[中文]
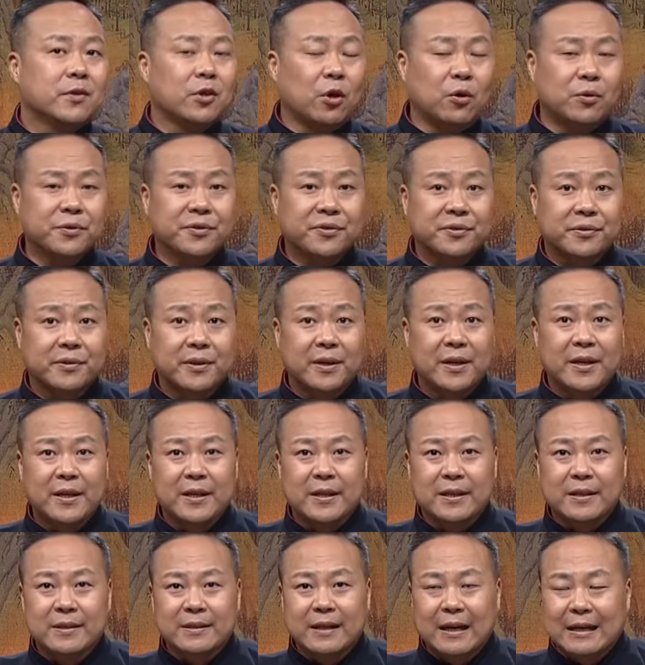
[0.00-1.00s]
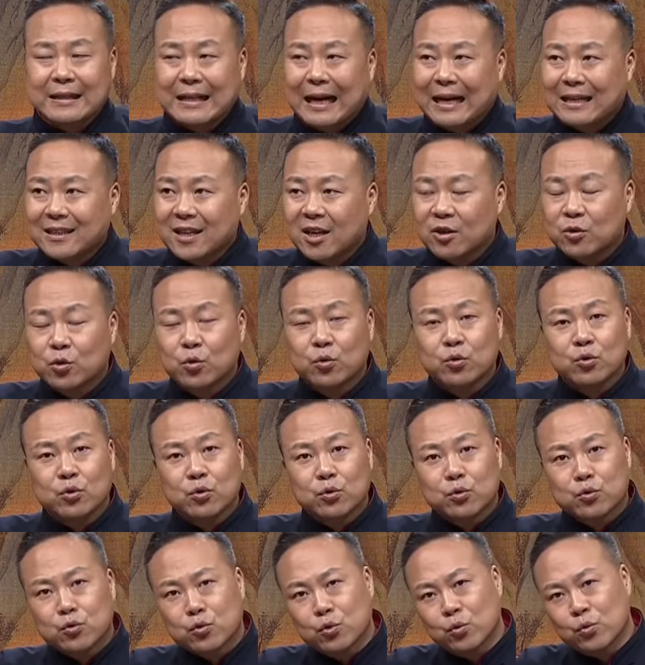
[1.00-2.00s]
由此，在打仗中
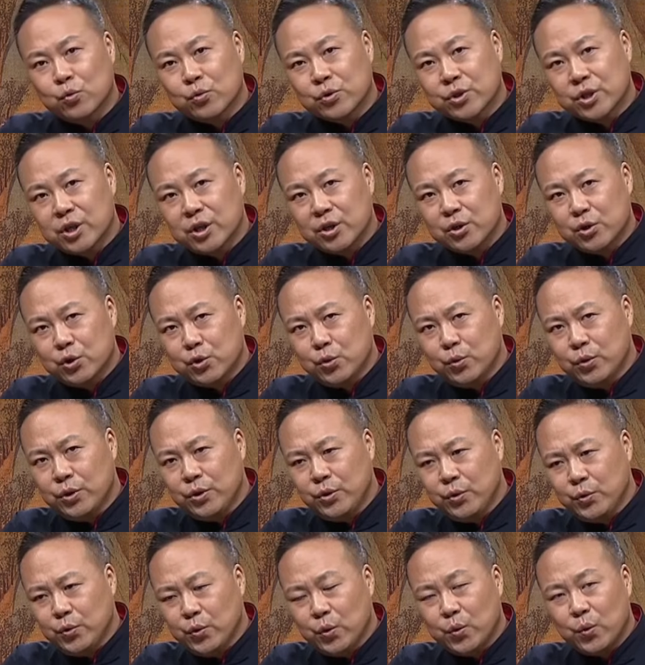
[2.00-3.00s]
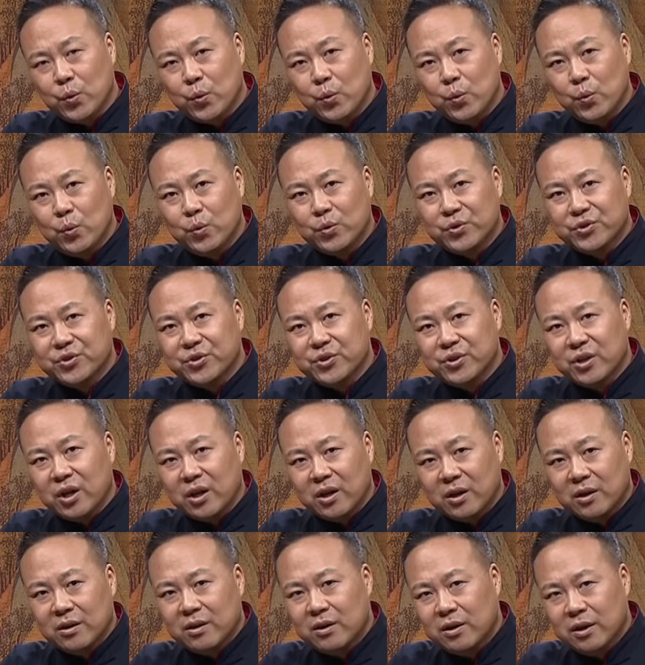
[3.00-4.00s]
就重视了军用物资
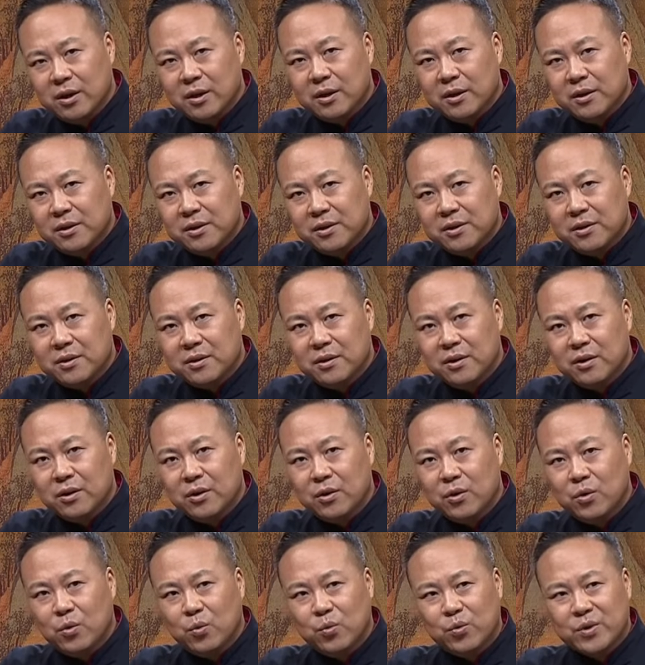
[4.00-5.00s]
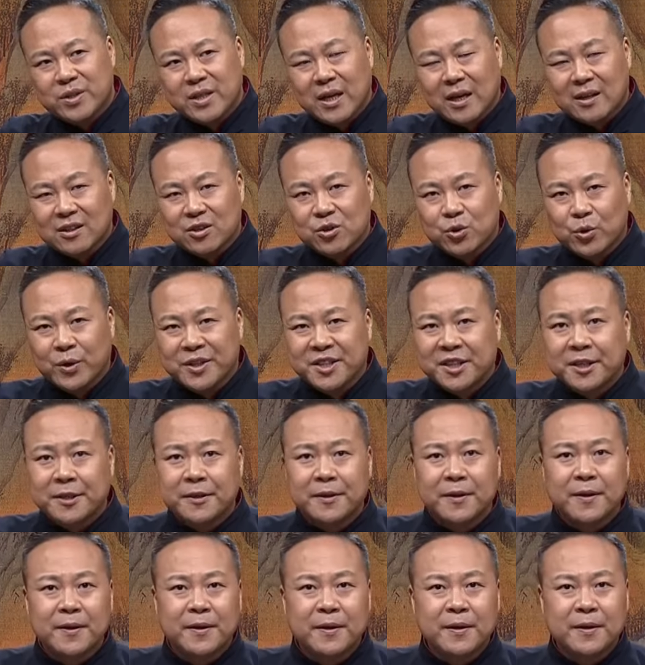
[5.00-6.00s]
的互相的学
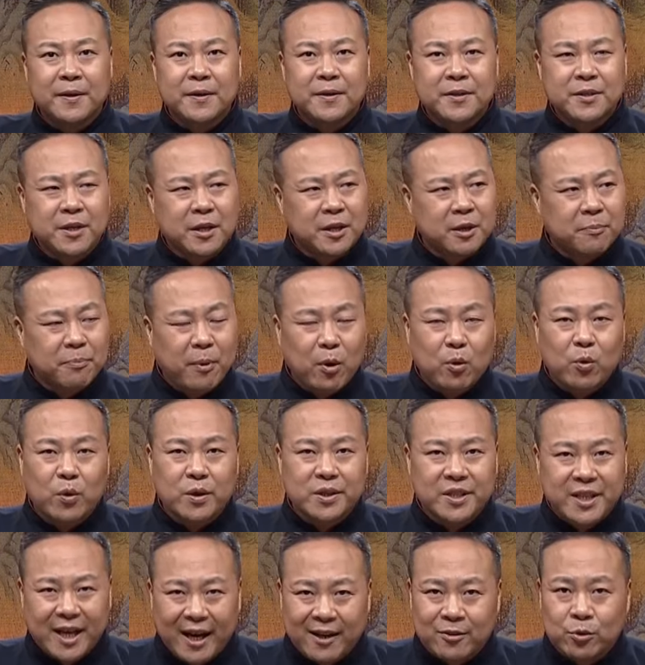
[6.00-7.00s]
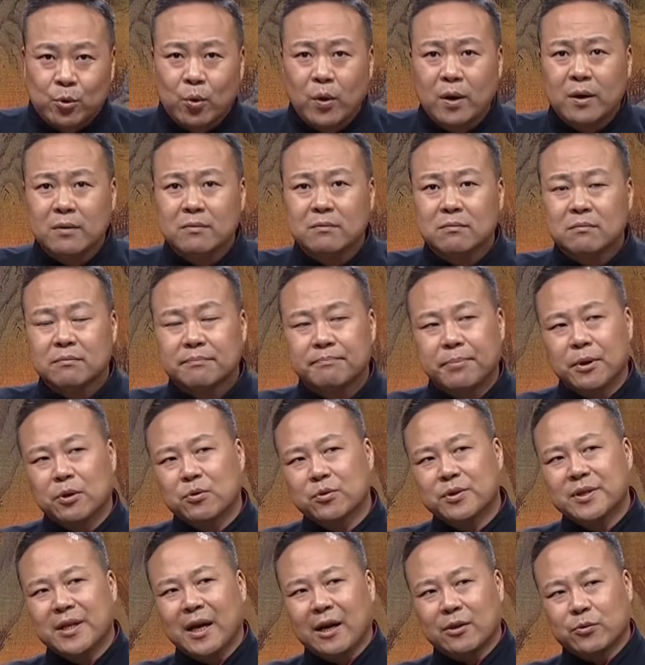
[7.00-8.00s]
习，甚至包括抢夺，比
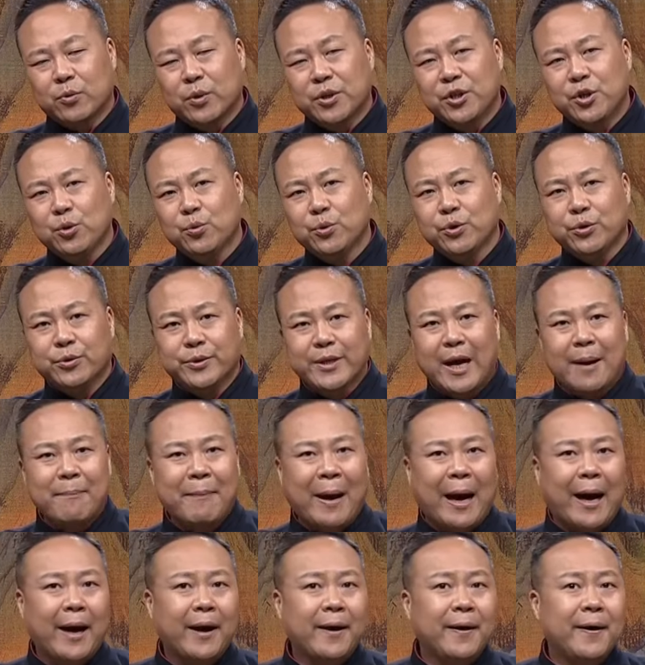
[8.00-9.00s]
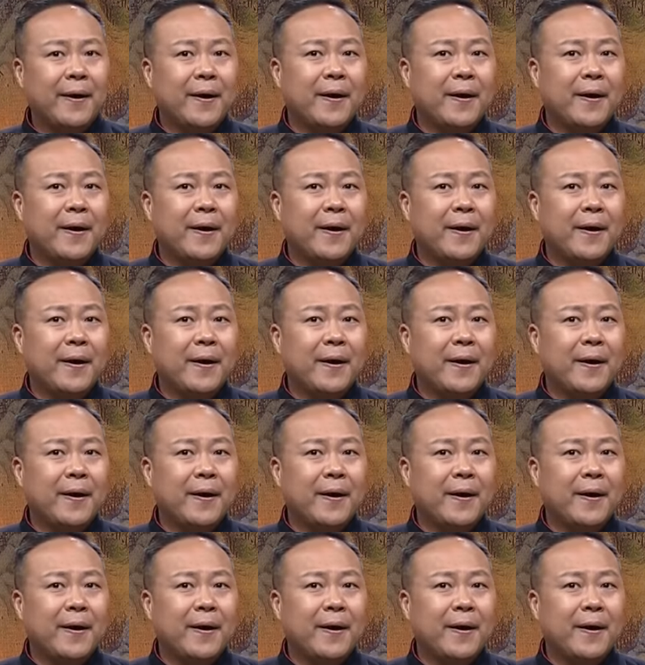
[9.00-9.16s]
如抢夺优秀战马，